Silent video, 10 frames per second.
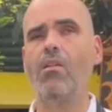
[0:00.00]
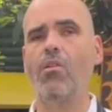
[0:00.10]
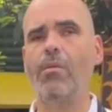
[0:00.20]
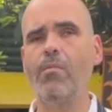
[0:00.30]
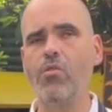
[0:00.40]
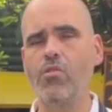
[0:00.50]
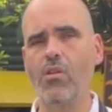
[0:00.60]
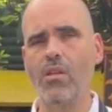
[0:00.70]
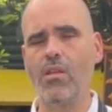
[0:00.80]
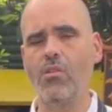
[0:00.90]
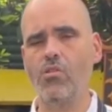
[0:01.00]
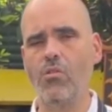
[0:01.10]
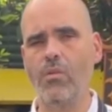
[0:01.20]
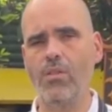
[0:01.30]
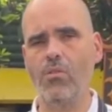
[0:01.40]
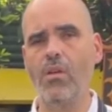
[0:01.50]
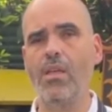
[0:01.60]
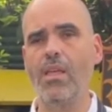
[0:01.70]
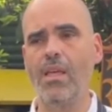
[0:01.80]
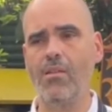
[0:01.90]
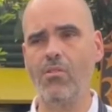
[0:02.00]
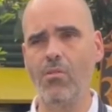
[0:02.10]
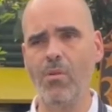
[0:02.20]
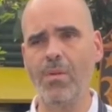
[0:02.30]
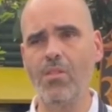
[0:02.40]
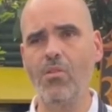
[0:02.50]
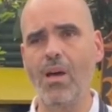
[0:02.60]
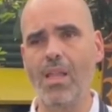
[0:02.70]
¿Lo vemos? Y os lo cuento. Y en otro momento